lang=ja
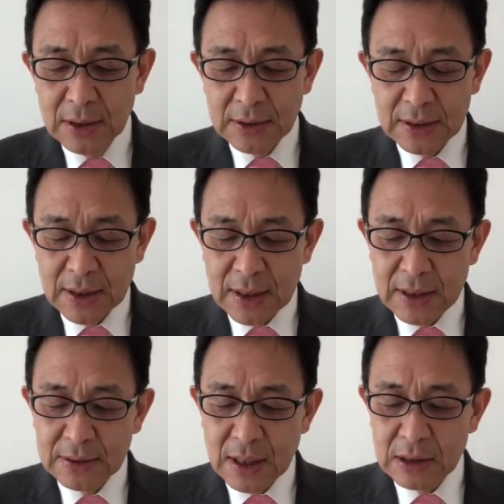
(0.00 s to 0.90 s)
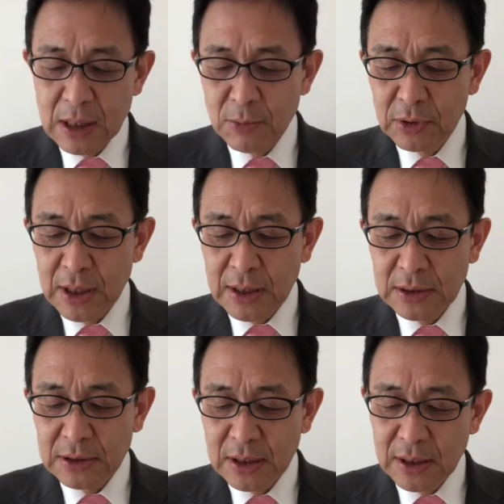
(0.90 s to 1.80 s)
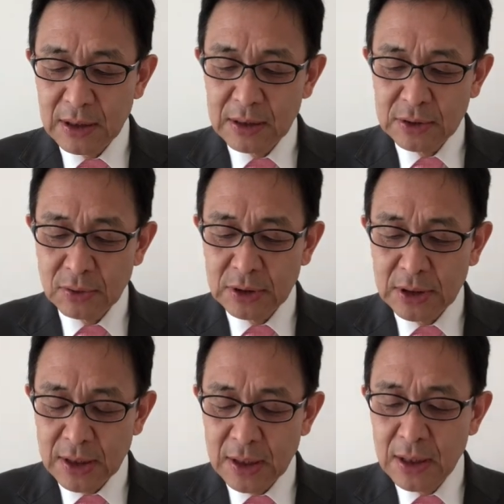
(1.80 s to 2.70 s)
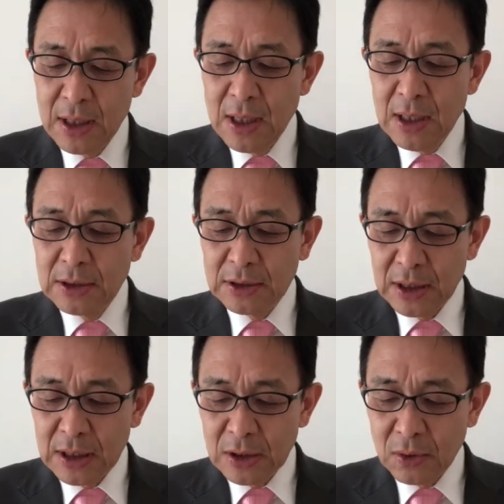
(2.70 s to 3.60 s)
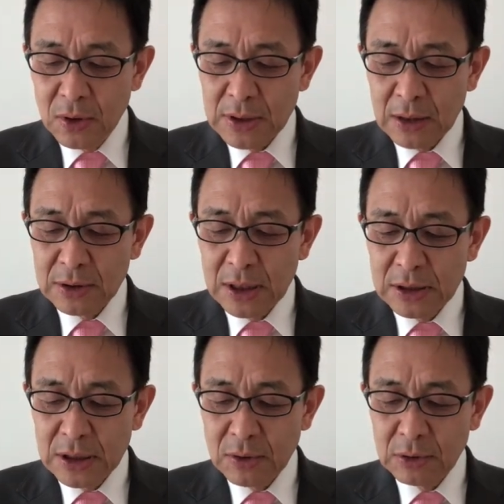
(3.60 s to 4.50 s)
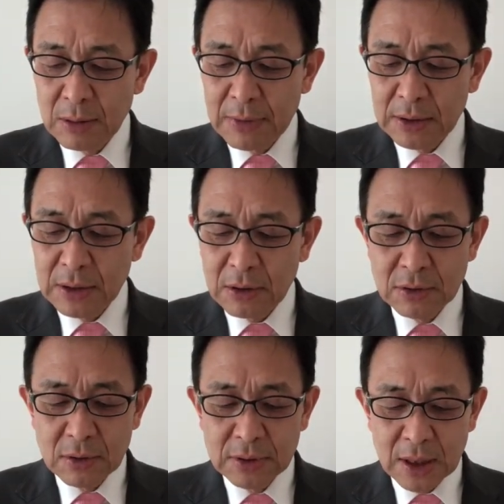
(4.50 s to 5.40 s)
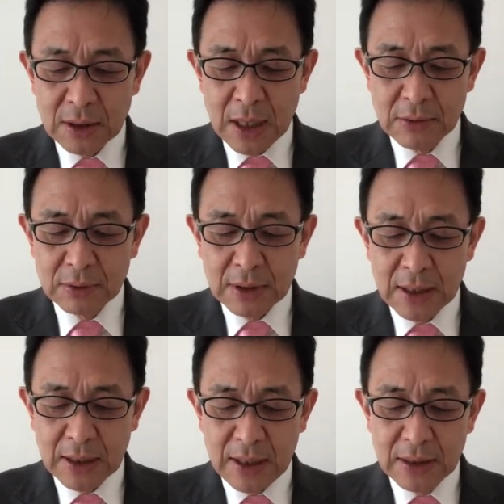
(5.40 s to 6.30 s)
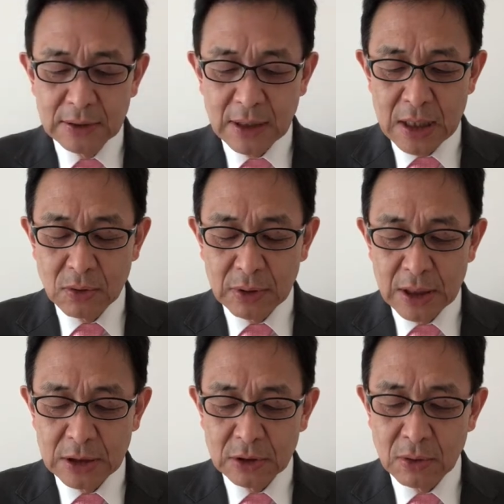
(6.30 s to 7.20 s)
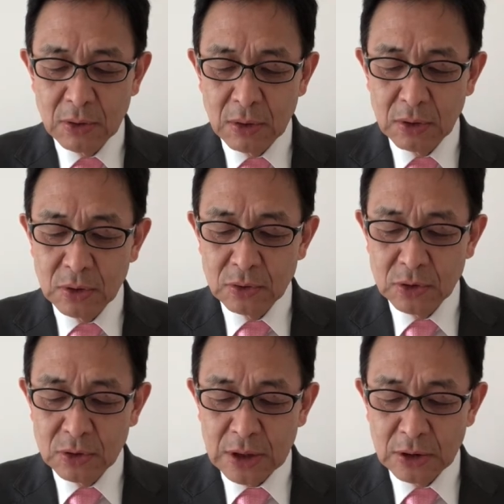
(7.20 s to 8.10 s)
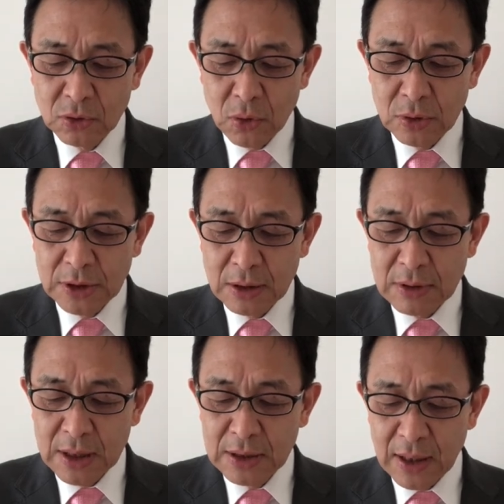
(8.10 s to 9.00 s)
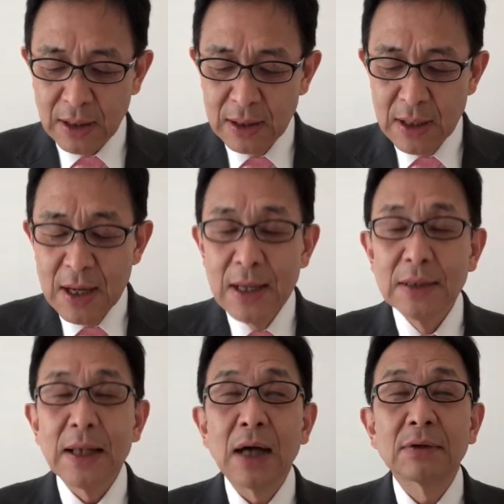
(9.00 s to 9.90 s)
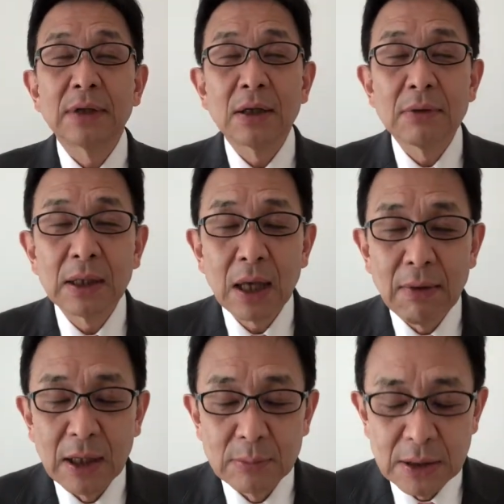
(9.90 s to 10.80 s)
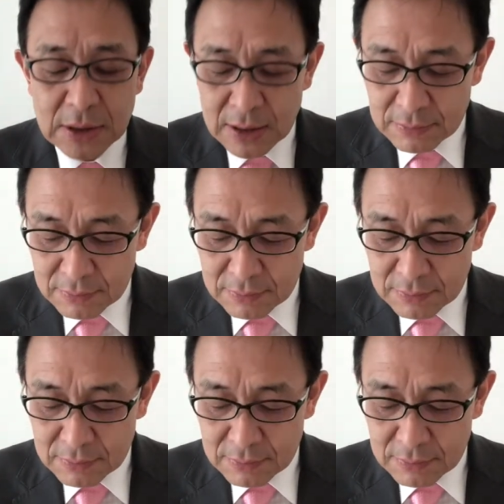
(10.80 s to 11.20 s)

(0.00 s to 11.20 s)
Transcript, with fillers: ただ何年も経過してそして西洋医学的治療で全く良くならない訴えが最後軽視糖を4週間投与したぐらいでなくなるわけはありません